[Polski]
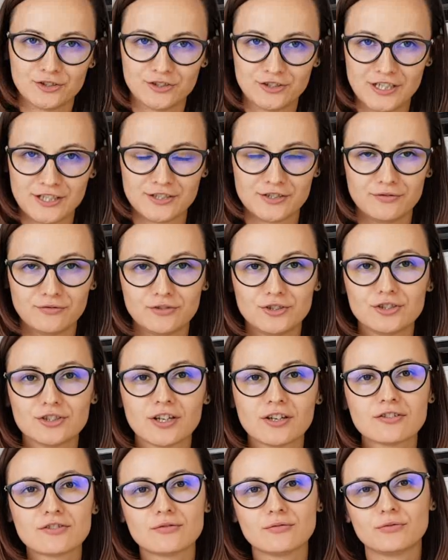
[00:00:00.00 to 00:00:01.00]
Cześć! W
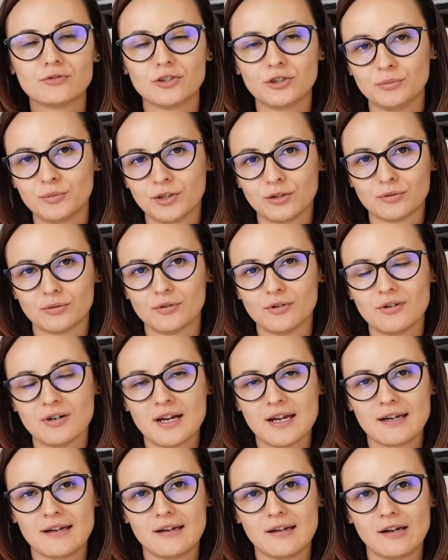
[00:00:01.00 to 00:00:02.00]
dzisiejszym filmiku
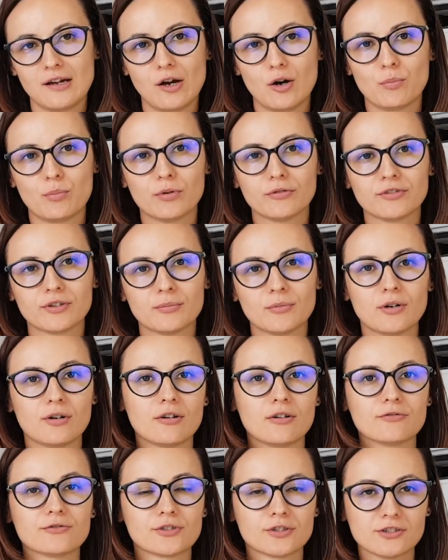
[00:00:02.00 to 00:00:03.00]
e, opowiem
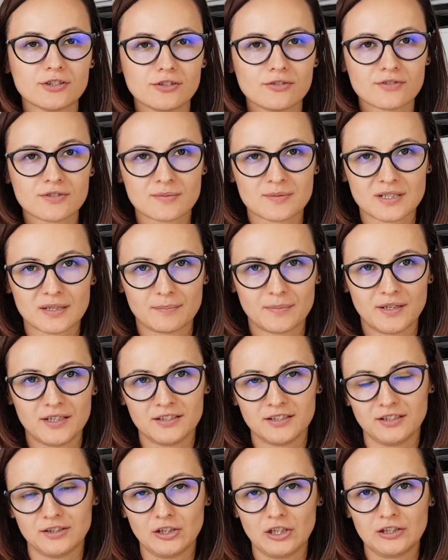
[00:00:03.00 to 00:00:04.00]
o wrzodziejącym
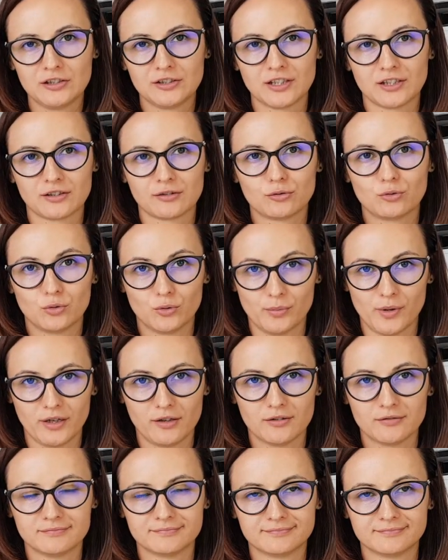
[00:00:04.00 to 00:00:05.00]
zapaleniu jelita
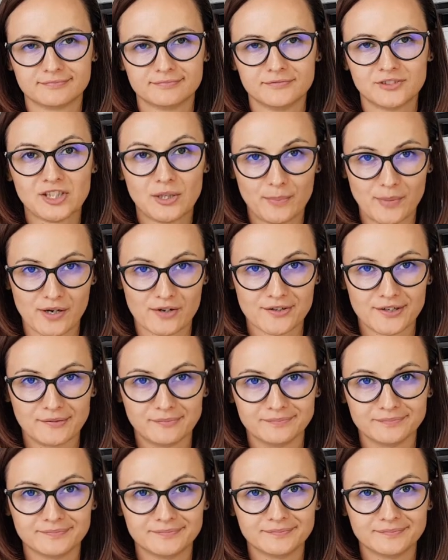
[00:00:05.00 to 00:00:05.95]
grubego. Zapraszam!